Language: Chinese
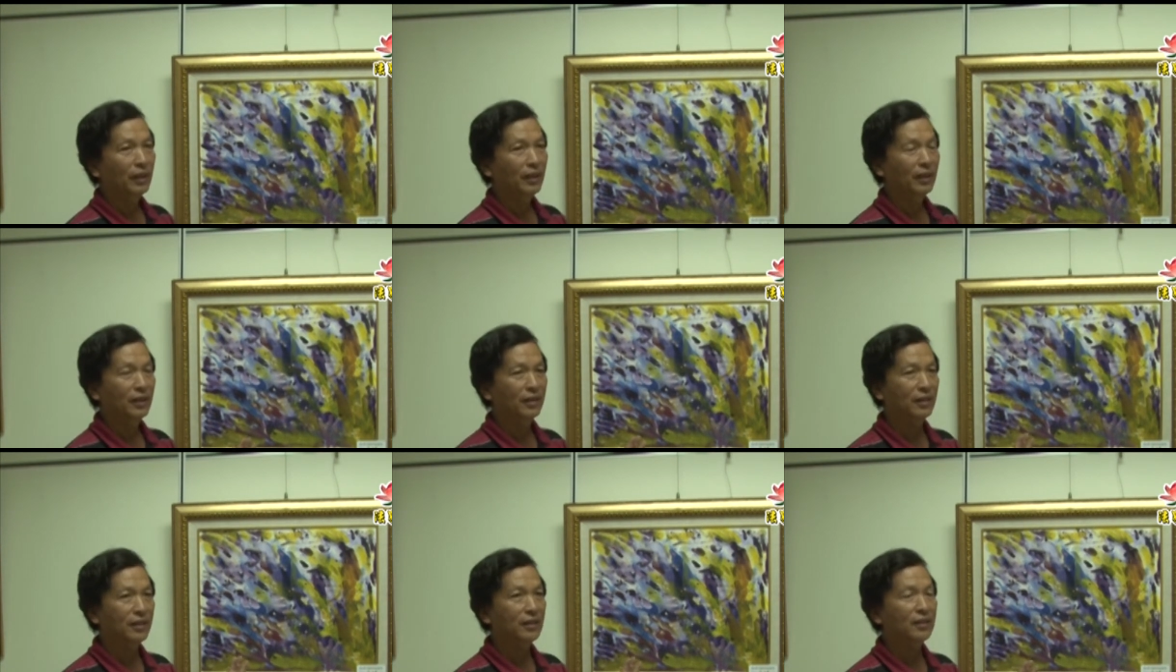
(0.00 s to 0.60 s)
一个
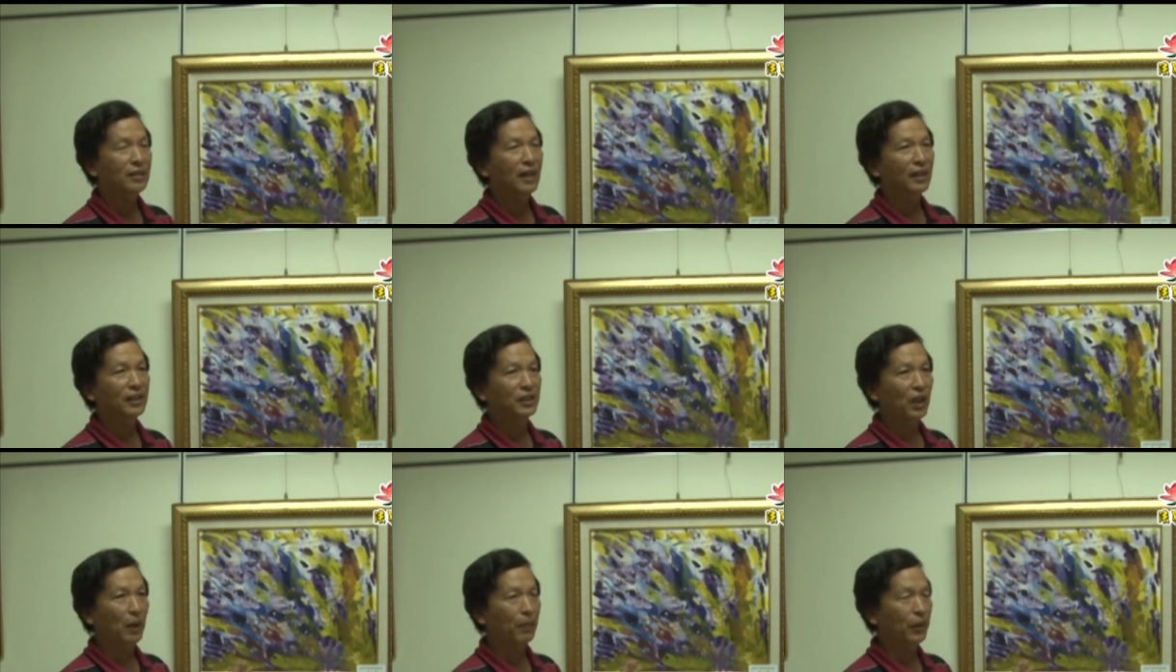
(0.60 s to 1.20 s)
智障的
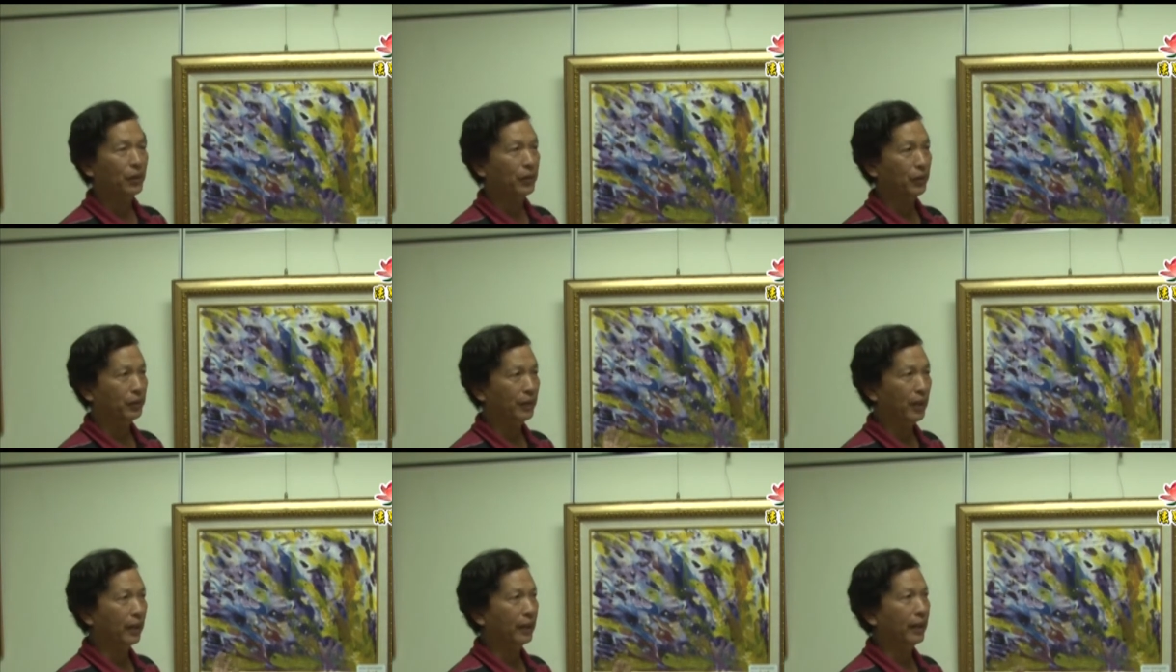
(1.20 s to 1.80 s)
小朋友
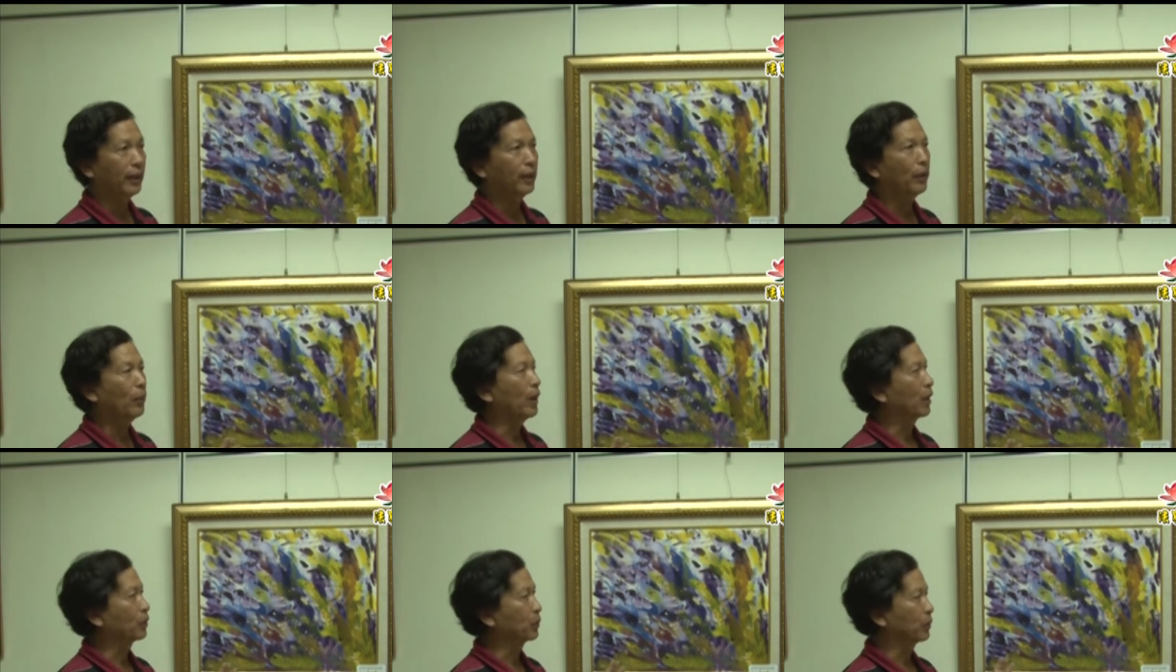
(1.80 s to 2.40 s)
也可以
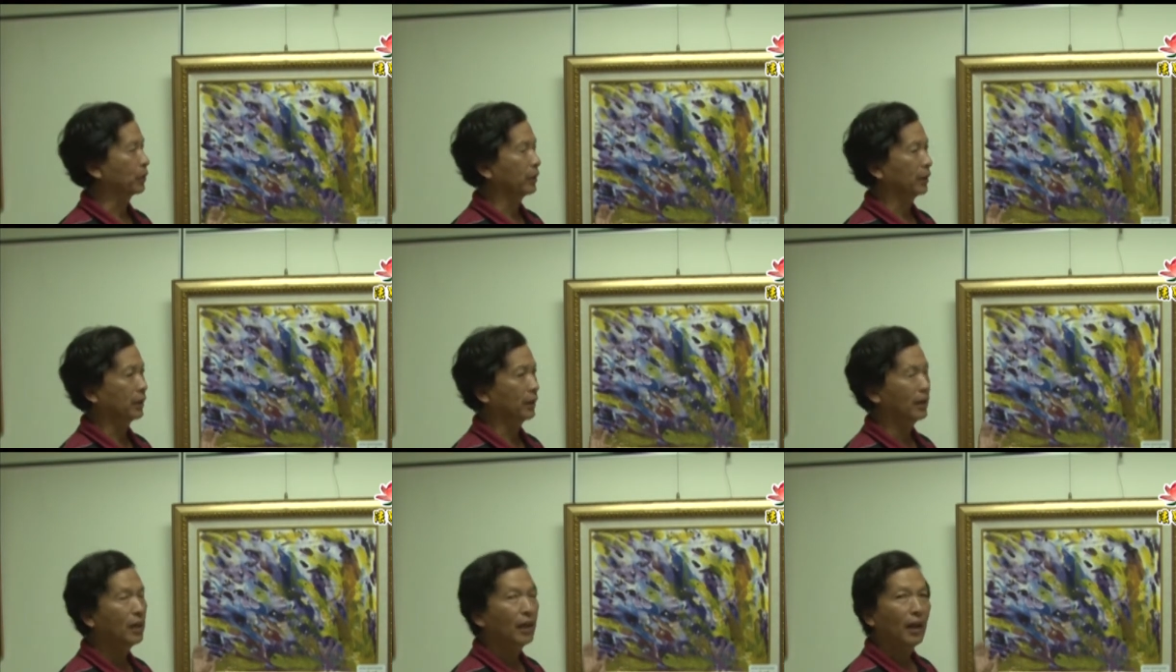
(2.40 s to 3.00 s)
画出一
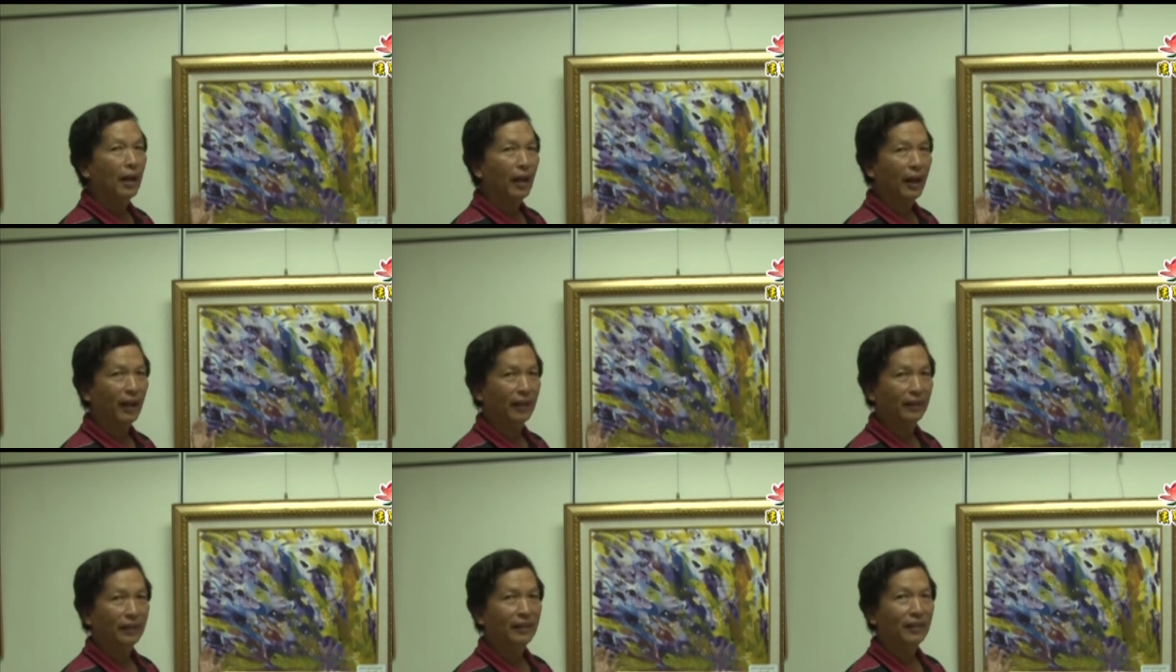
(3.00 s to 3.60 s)
个
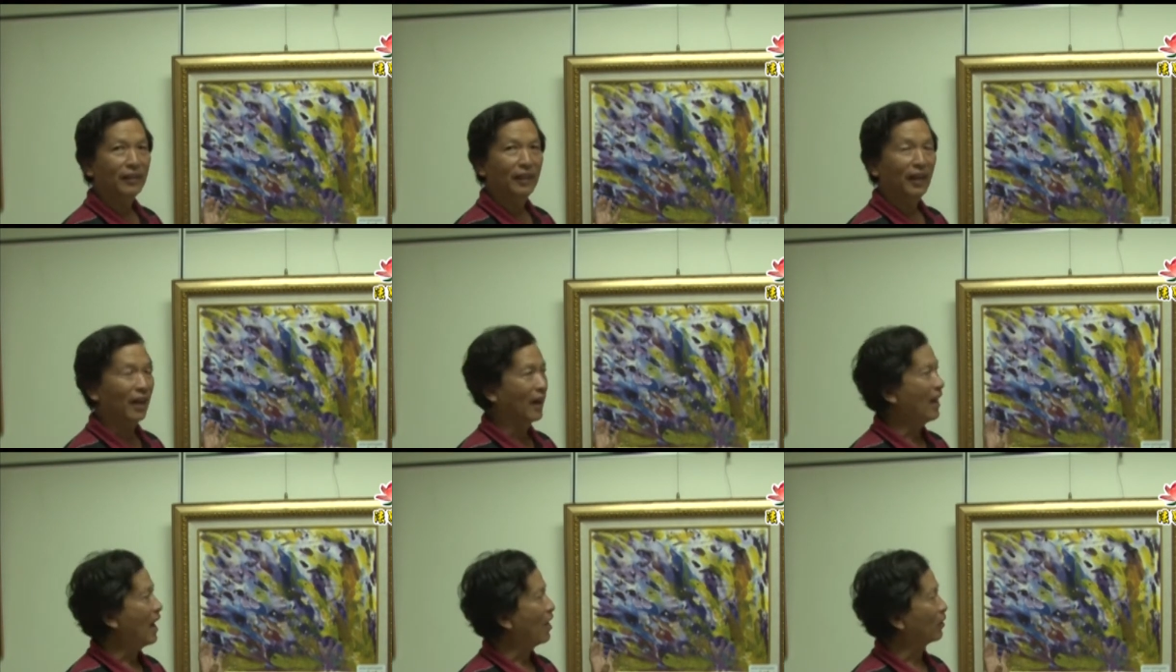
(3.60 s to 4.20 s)
很
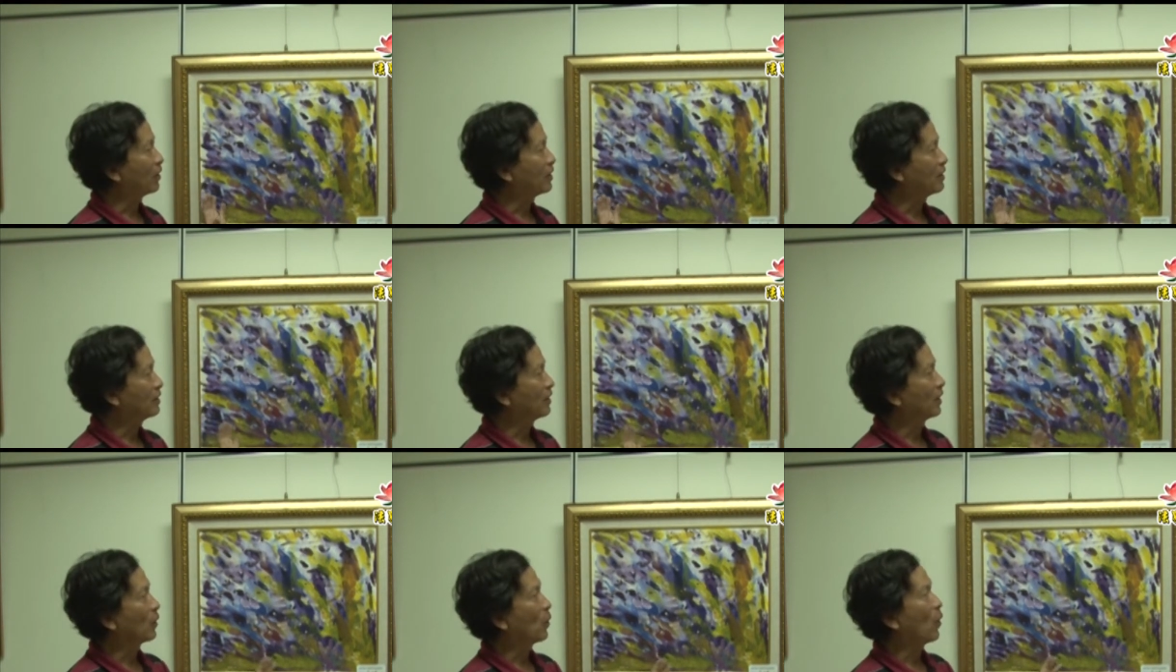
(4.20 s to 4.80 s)
很好的
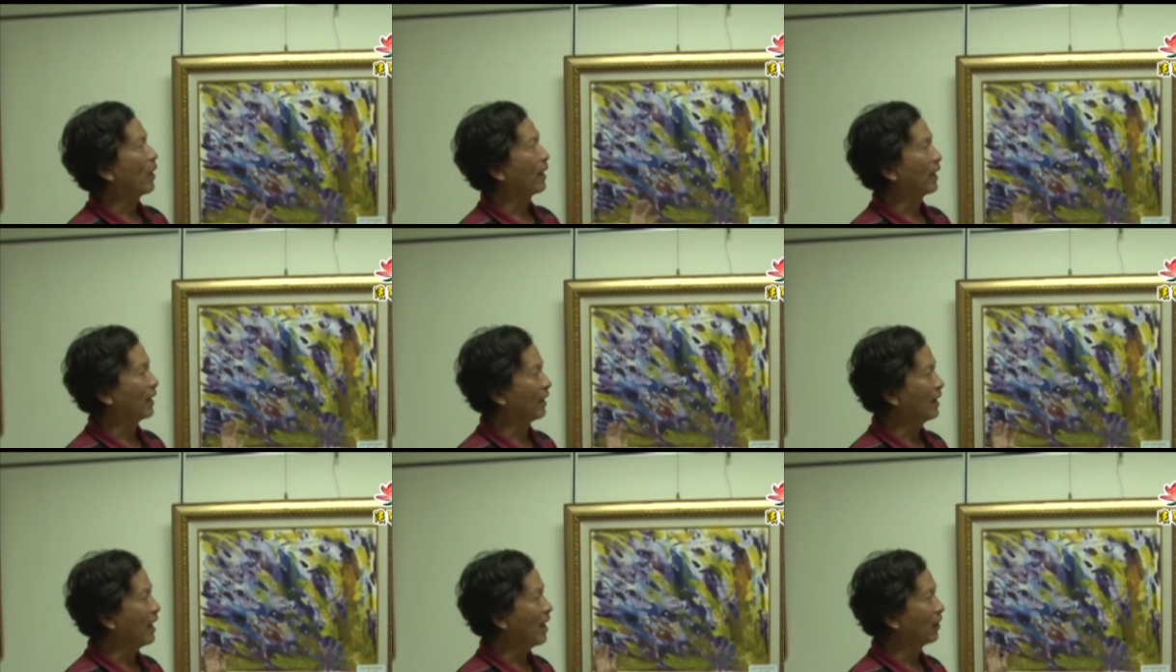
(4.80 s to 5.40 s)
色块、
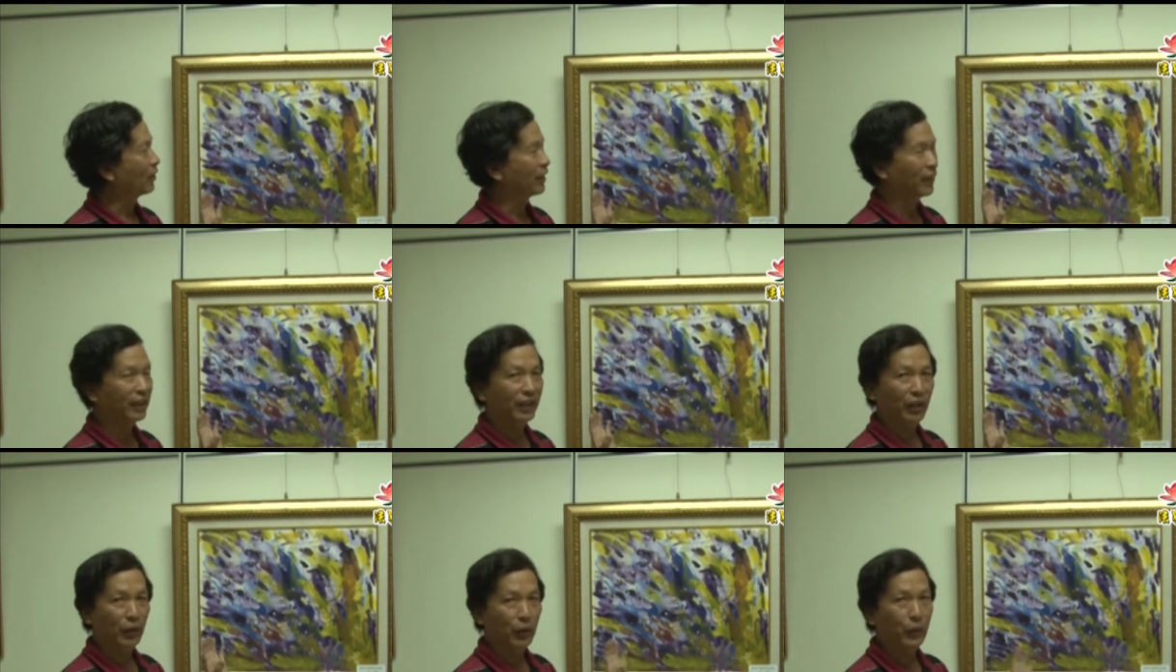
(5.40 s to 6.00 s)
很好的一
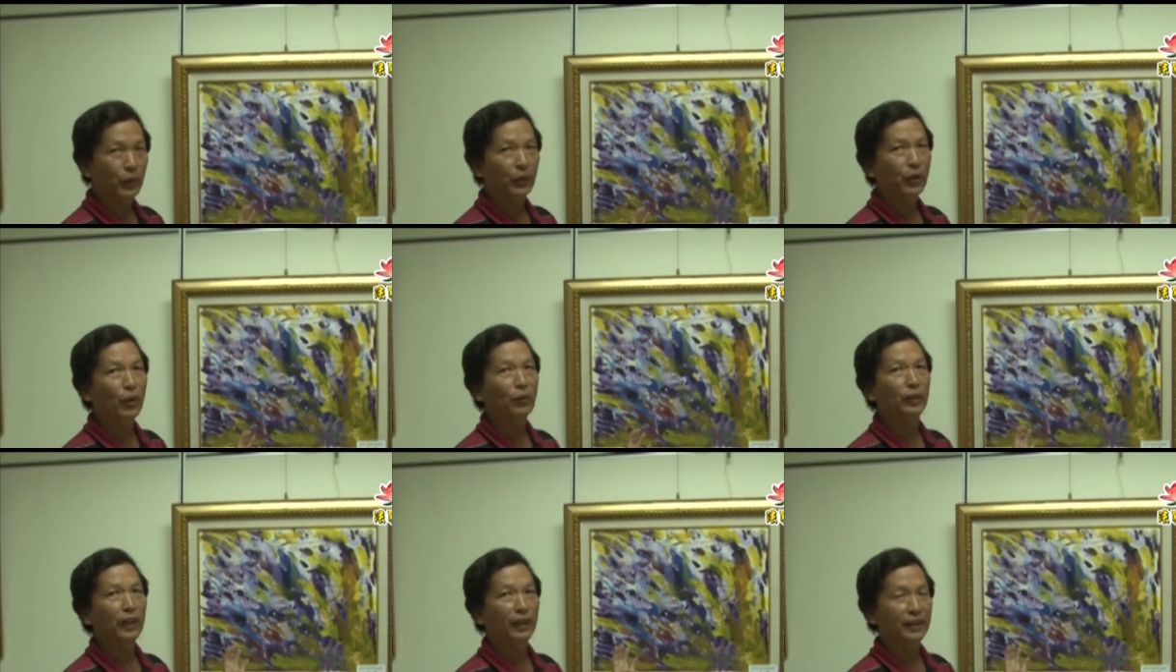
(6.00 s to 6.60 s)
个律
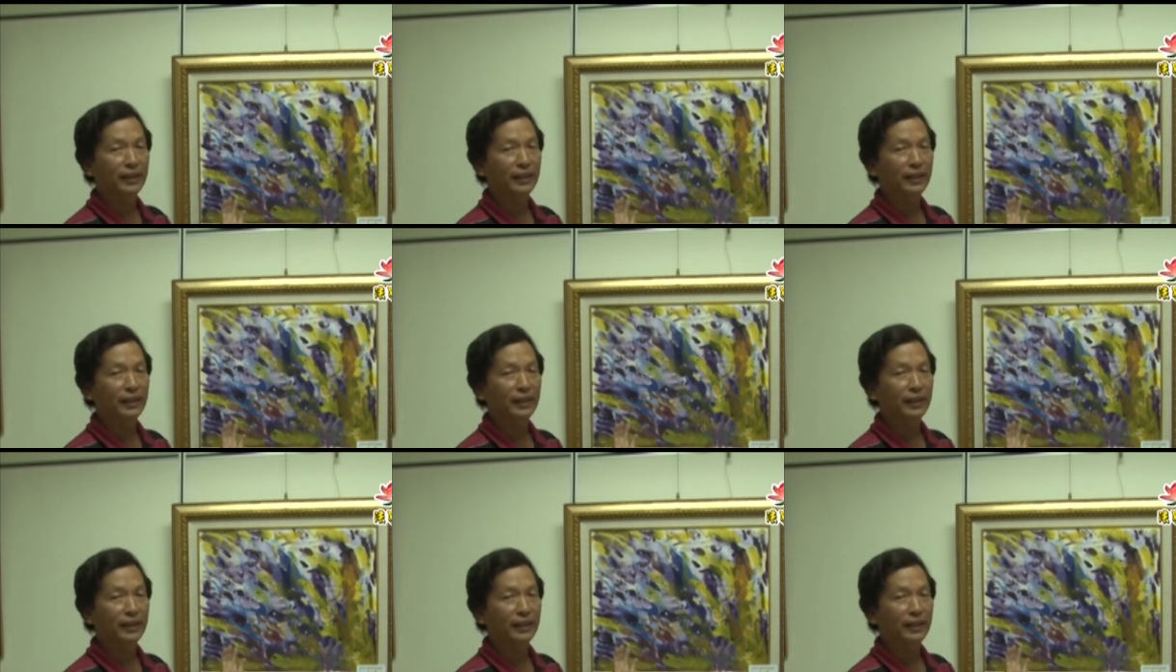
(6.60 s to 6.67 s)
动的